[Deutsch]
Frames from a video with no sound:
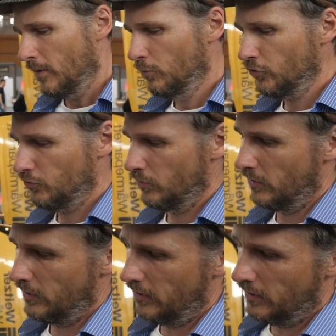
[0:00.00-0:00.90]
muss,
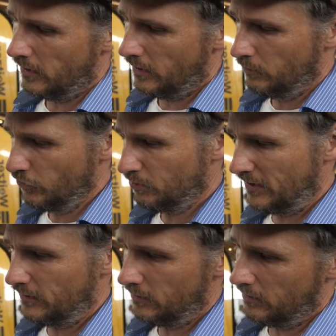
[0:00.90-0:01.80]
äh, muss
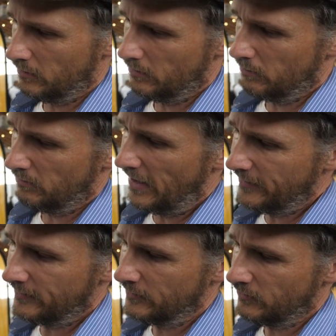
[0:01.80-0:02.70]
man
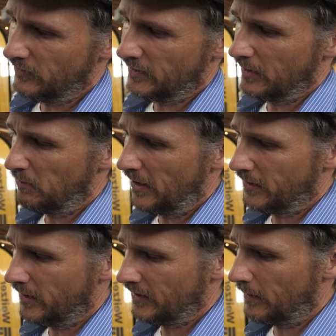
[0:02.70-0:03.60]
meistens wird
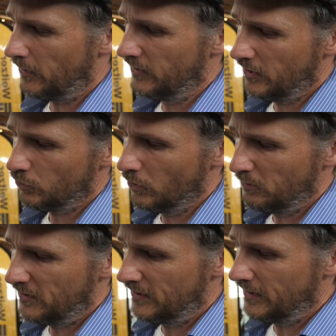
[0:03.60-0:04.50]
gebaggert, aber nicht
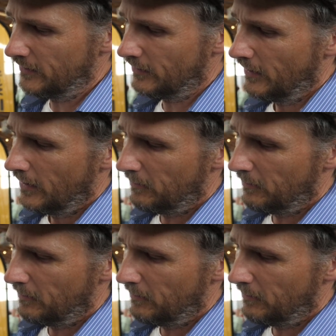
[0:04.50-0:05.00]
unbedingt.